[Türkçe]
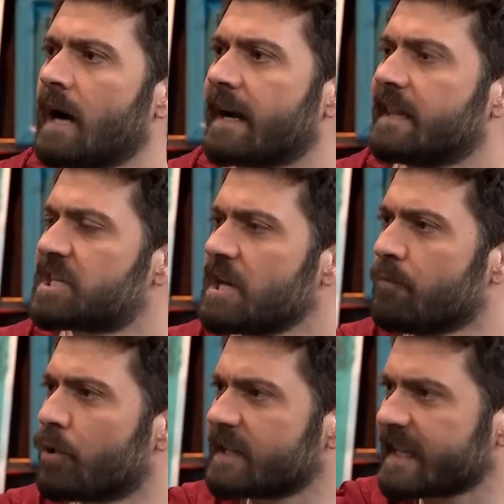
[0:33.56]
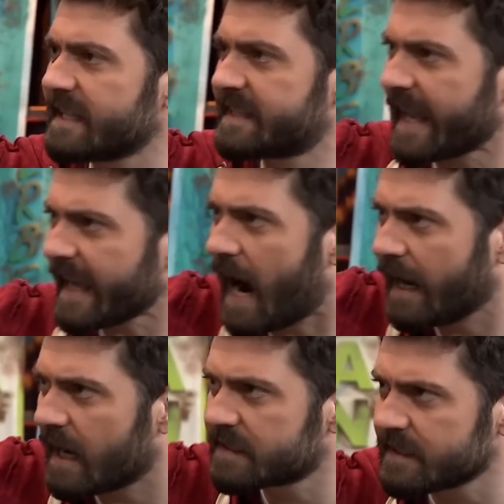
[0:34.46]
Kardeşim buradaki tek
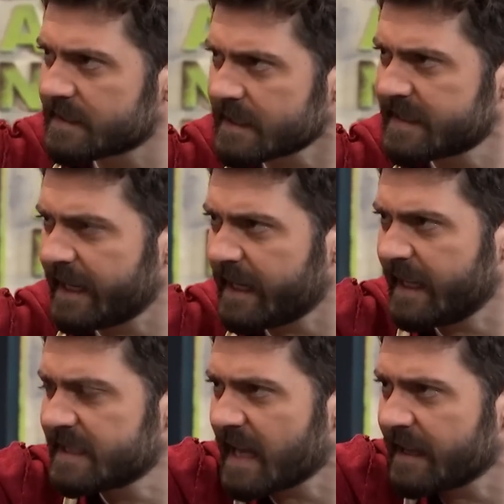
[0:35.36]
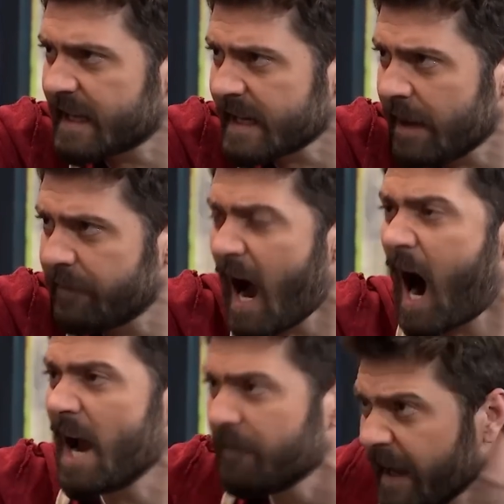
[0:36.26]
ahlaksızlık senin insanların evine
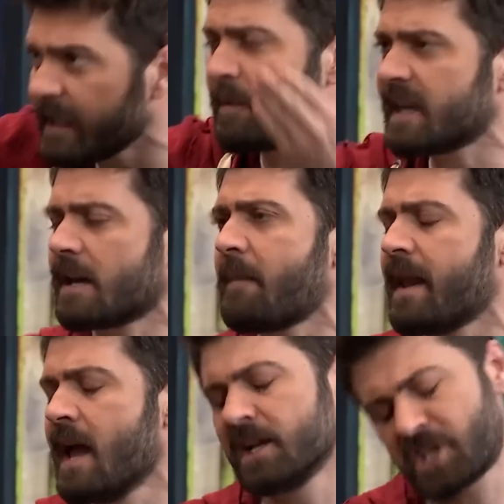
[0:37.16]
hayvan gibi girmen.